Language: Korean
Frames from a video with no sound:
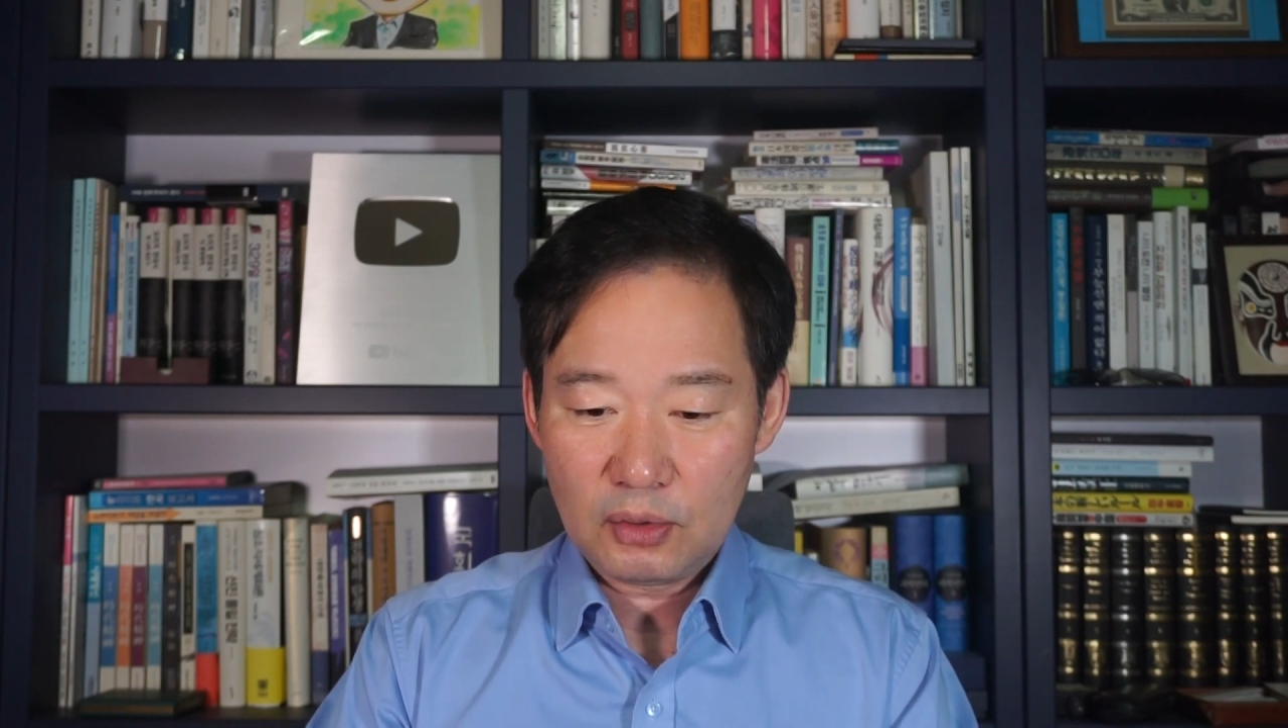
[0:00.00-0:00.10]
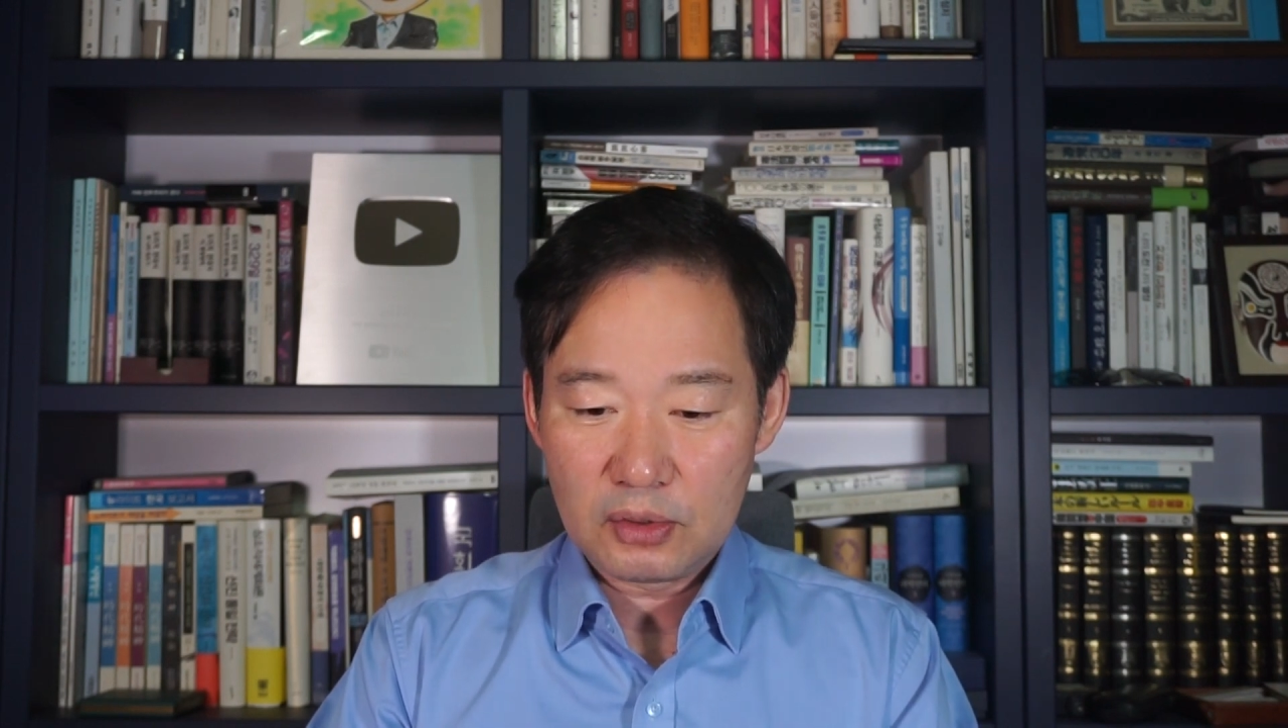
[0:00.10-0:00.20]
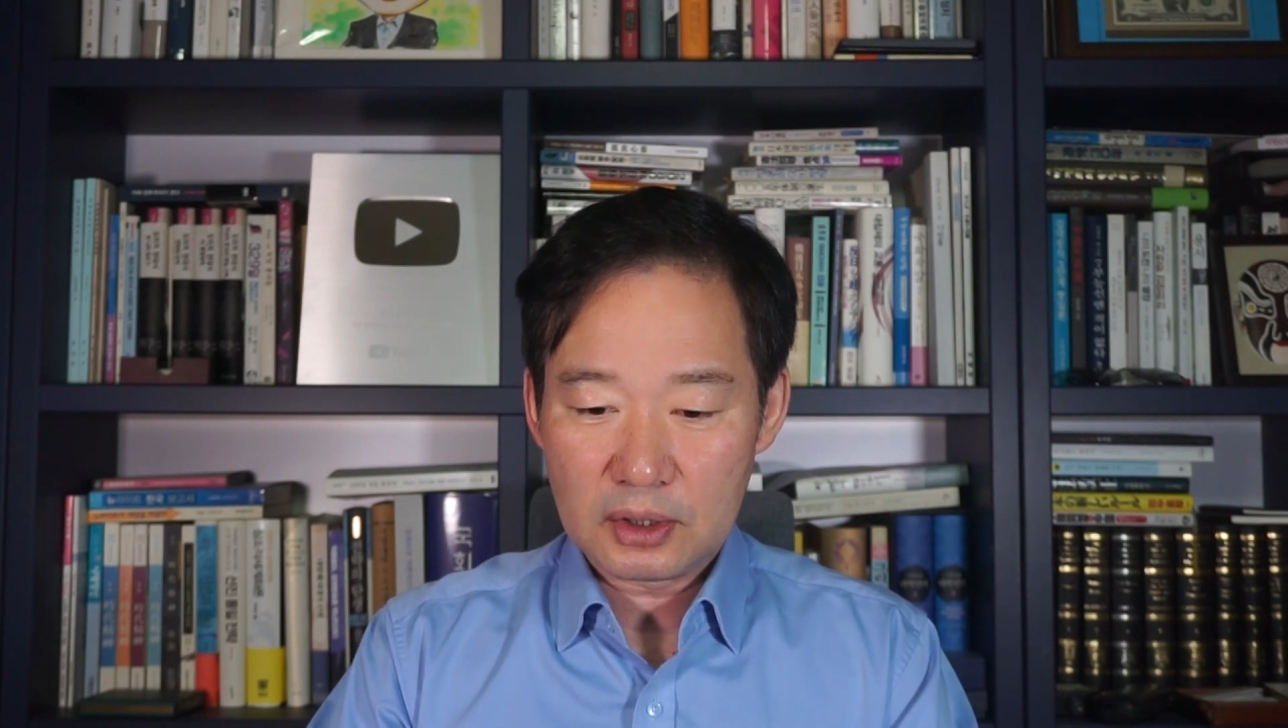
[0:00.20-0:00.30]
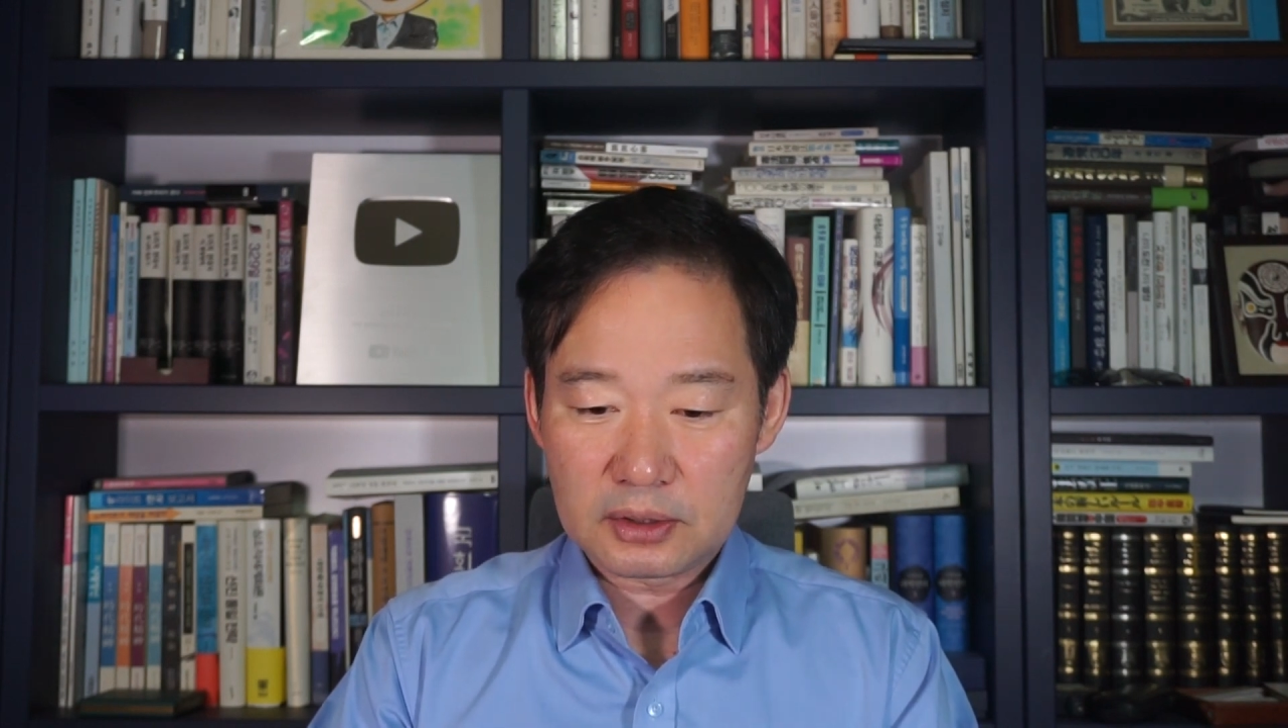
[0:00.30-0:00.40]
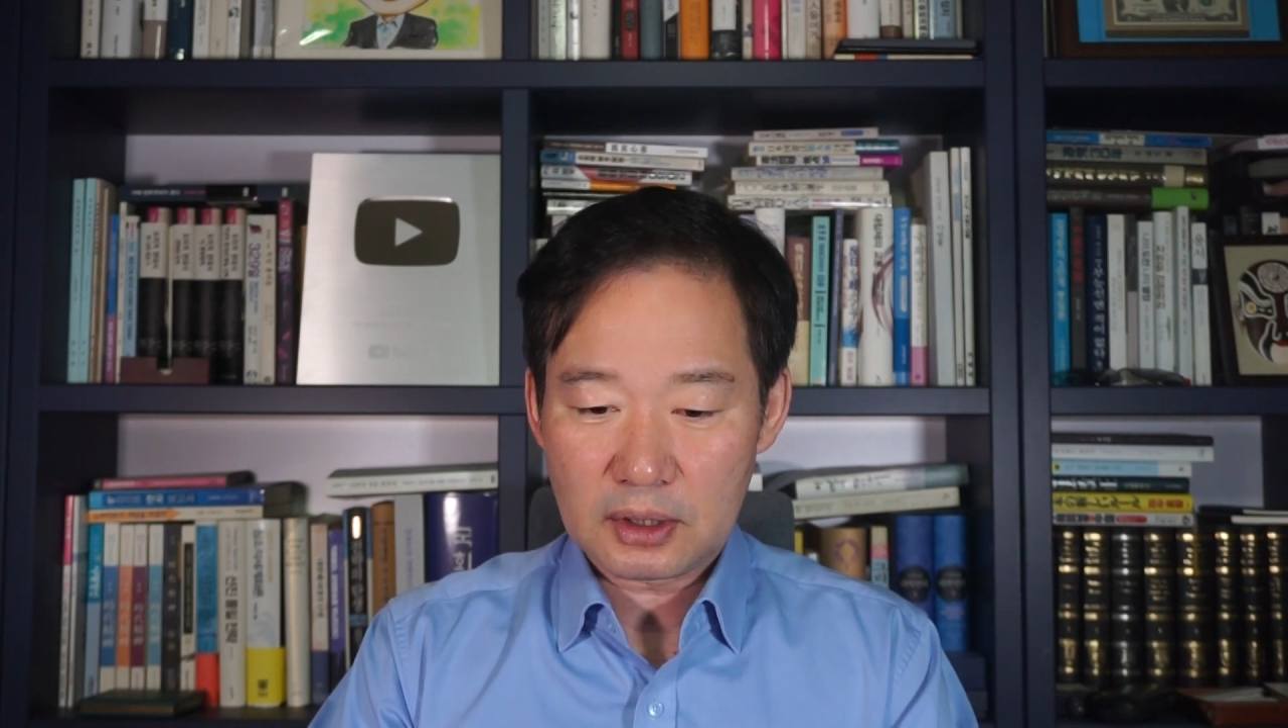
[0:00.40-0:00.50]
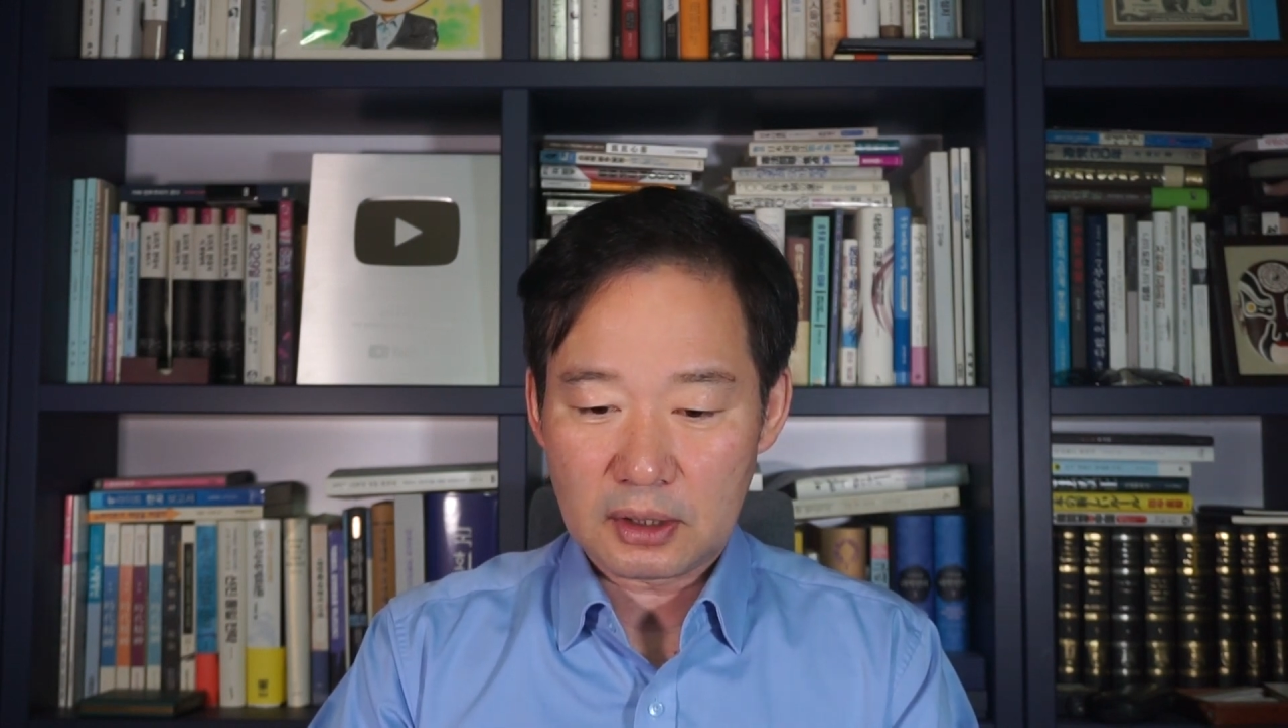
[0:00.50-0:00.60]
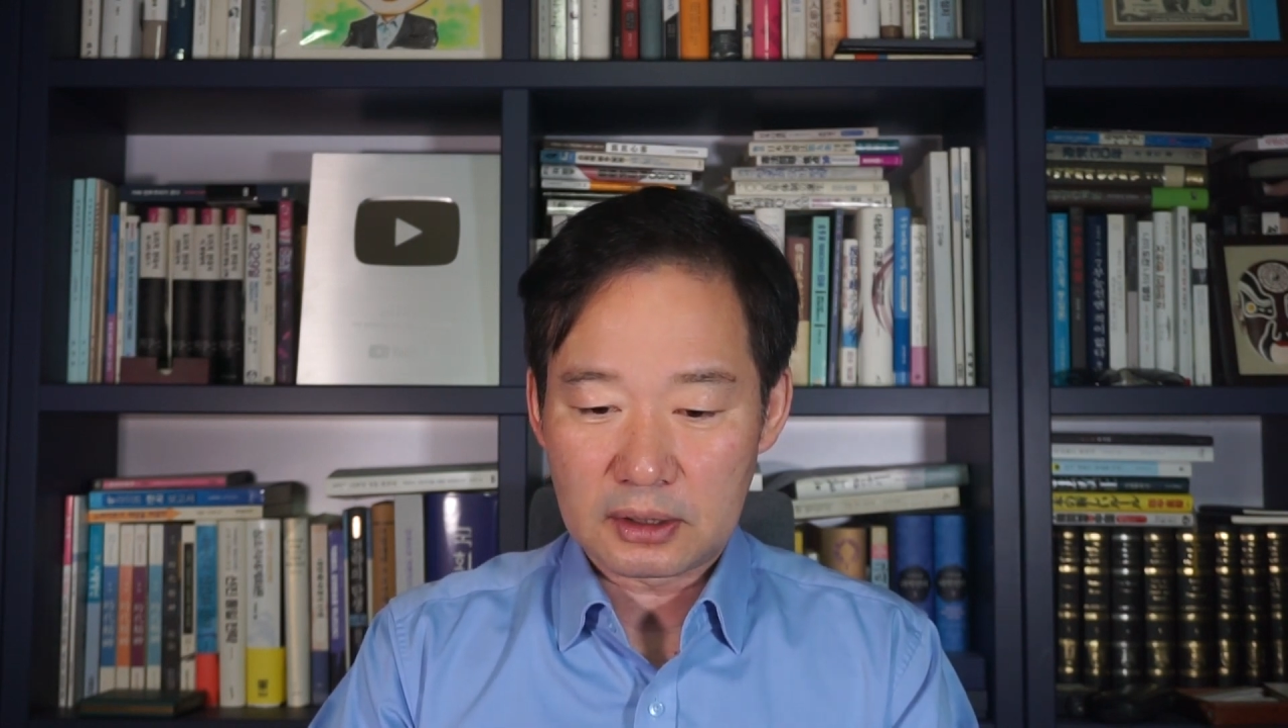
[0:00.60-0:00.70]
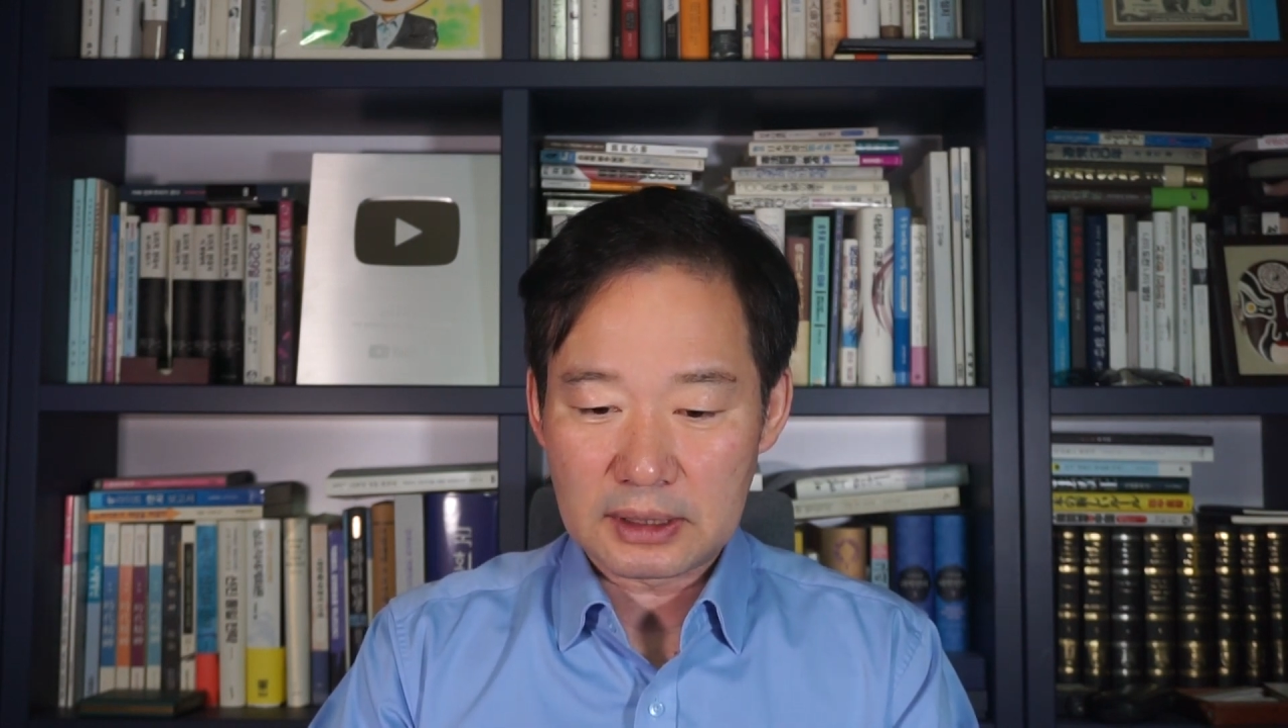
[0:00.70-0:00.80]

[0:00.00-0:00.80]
올렸어요.